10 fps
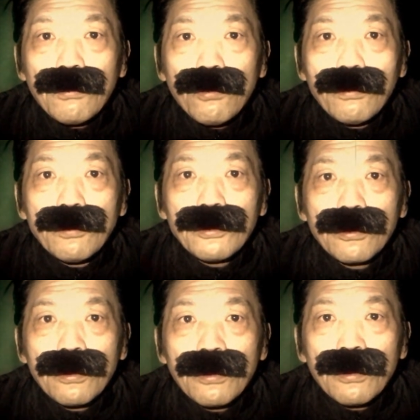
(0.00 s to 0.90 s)
と思
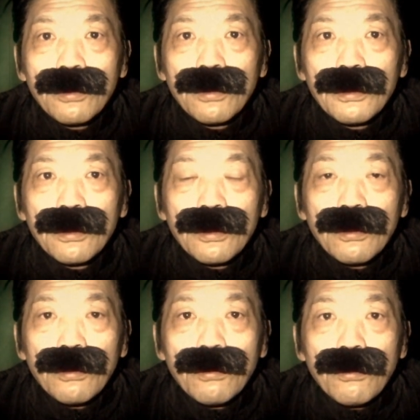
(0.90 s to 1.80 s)
うと、
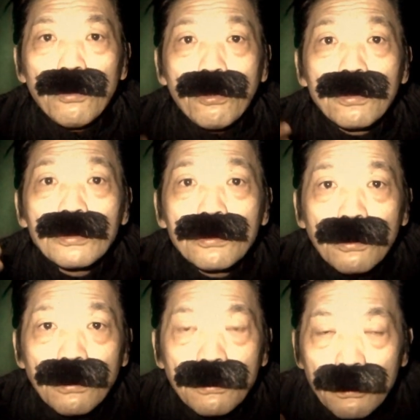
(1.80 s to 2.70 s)
殺すぞ。